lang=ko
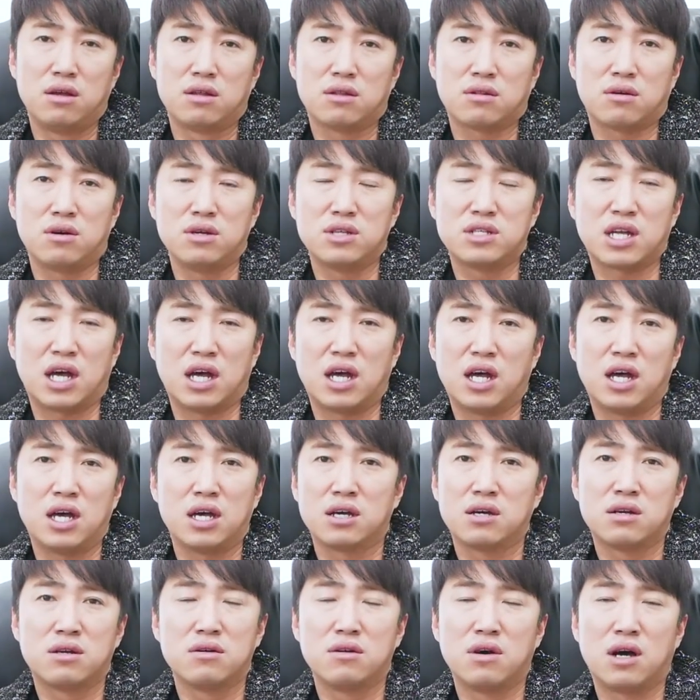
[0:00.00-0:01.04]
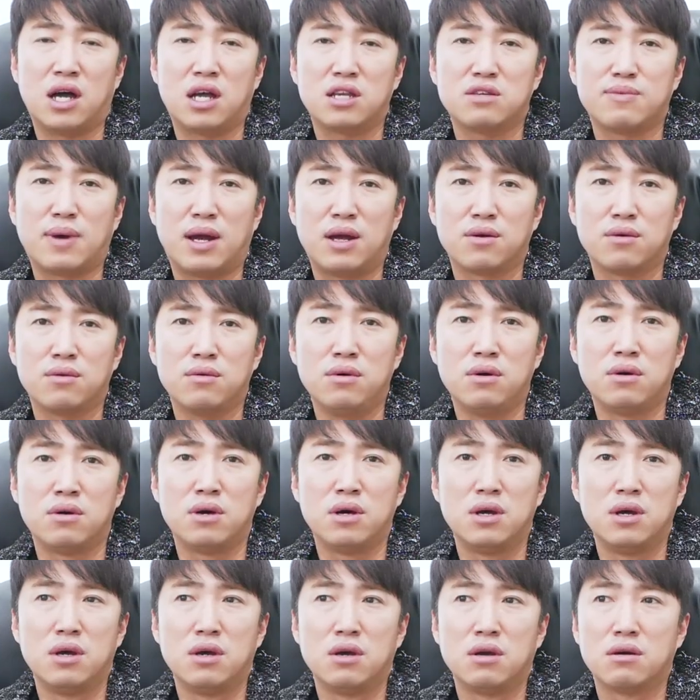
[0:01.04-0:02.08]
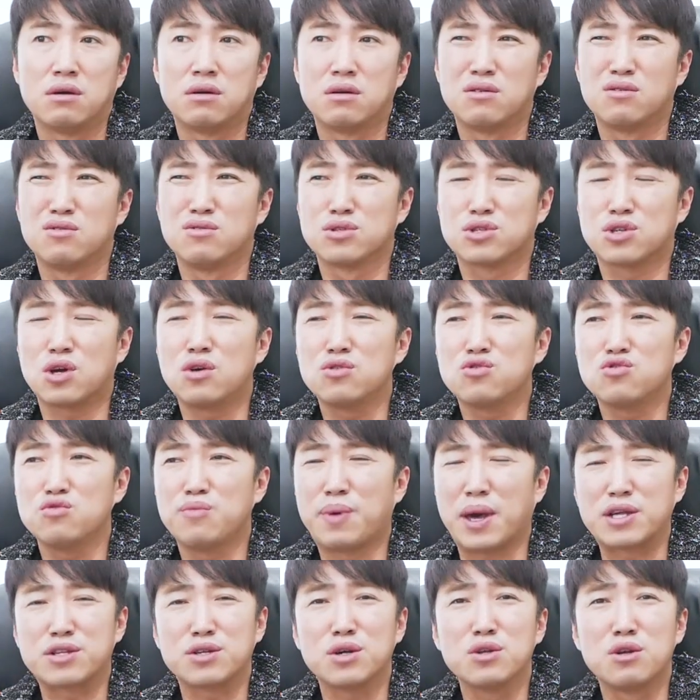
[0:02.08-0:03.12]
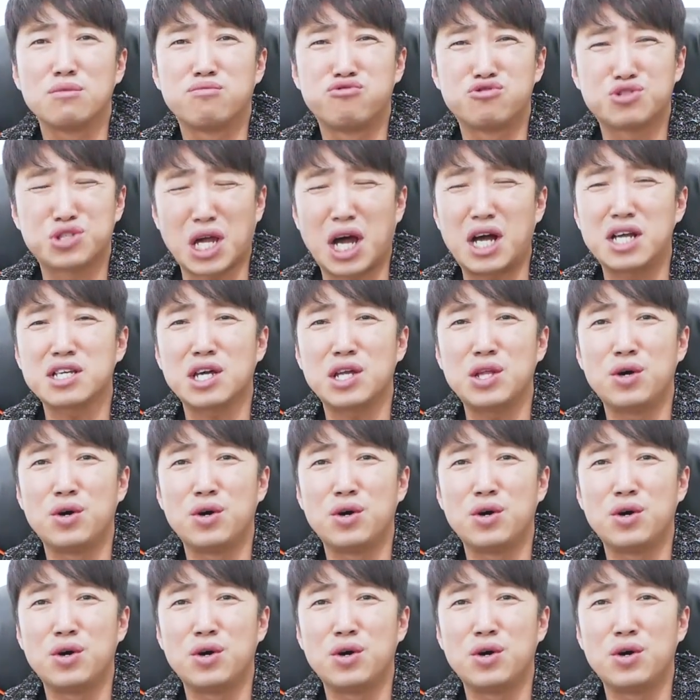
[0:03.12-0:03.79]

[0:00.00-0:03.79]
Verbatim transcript: 더 이상 그러고 하지 말고 그리고 서주 백성들 불쌍하잖아.